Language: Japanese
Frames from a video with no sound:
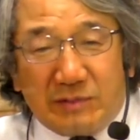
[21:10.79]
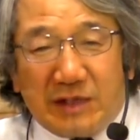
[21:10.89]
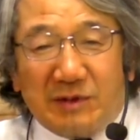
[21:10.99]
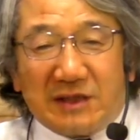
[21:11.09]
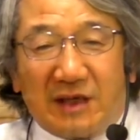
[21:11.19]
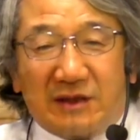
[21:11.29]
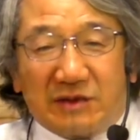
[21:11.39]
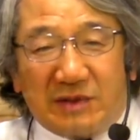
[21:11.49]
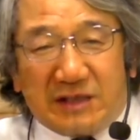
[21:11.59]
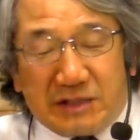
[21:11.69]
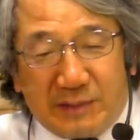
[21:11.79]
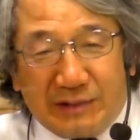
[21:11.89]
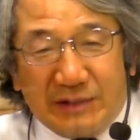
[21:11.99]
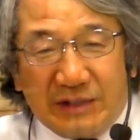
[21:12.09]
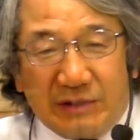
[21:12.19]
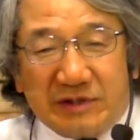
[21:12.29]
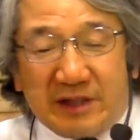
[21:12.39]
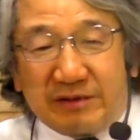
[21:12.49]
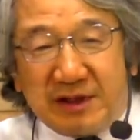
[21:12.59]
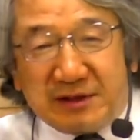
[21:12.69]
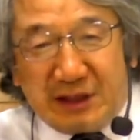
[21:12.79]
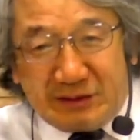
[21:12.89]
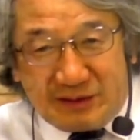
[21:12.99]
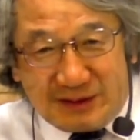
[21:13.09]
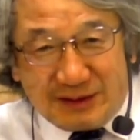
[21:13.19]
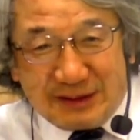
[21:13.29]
ない弱さがあってそうなってしまう許してあげてくださいと言い